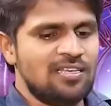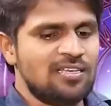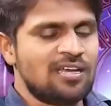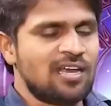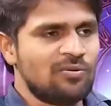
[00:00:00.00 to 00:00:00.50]
ఈ
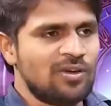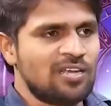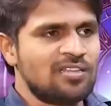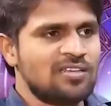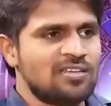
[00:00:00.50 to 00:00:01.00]
ధనం
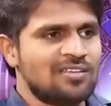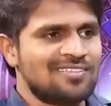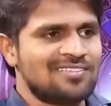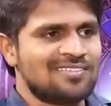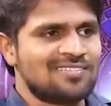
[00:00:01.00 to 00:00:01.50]
అనేది
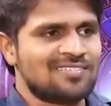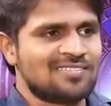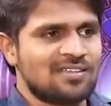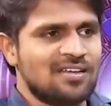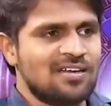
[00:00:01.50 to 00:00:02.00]

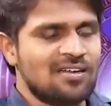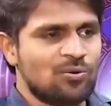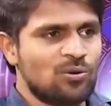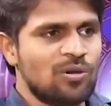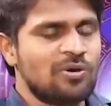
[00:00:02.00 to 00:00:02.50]
అంటే
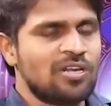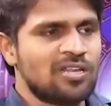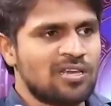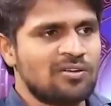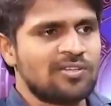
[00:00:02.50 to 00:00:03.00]

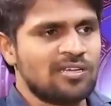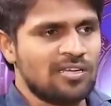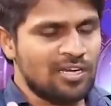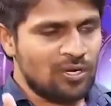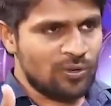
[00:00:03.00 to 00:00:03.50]
కూడబెట్టిన ధనం అది
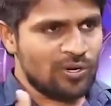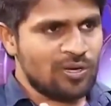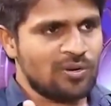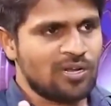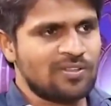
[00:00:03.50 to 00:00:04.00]

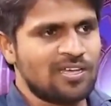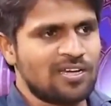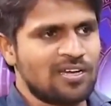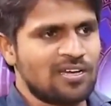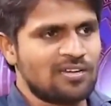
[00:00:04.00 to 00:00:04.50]
ఇంట్లోనే ఉండే
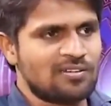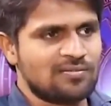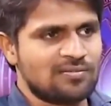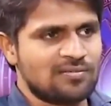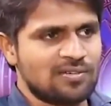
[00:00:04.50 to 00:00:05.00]
విధంగా
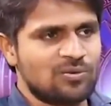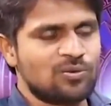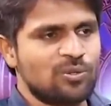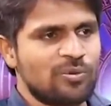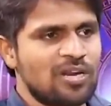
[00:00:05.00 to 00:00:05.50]

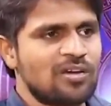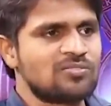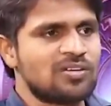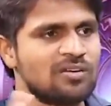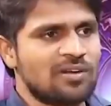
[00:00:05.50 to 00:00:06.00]
ఎక్కువ దుబారా
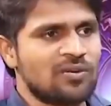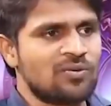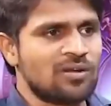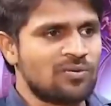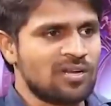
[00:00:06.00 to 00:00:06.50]
ఖర్చులకు
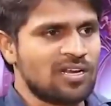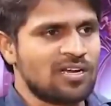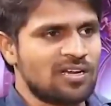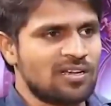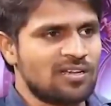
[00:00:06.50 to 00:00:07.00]
వెళ్లకుండా
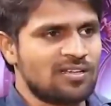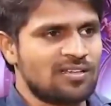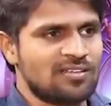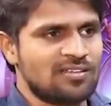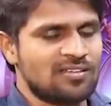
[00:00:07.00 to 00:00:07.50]
ఉండేలాగా
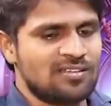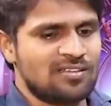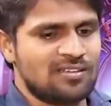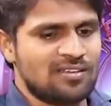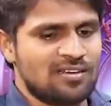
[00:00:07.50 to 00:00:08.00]

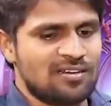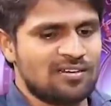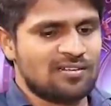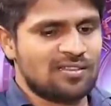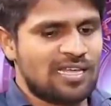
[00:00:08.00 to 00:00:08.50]

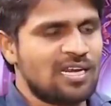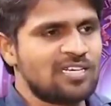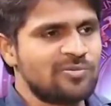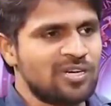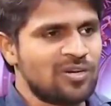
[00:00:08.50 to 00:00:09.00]
అండ్
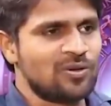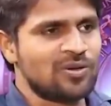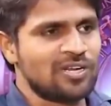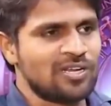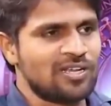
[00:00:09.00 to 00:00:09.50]
ధనలక్ష్మి
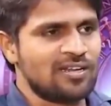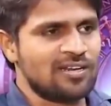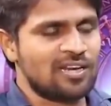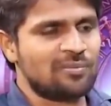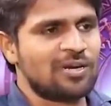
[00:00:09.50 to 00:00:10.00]
ఇంట్లోనే
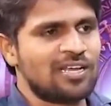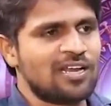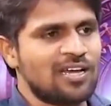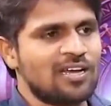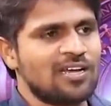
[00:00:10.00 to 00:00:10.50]

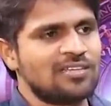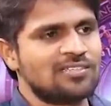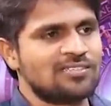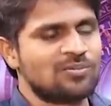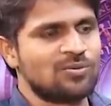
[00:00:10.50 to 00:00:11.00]
నిలబడిగేలాగా
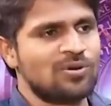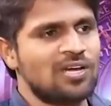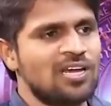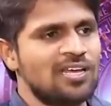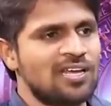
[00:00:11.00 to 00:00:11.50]

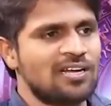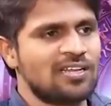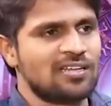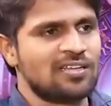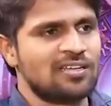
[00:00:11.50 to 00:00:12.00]
ఉండాలి అని
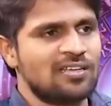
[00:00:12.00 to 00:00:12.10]
అంటే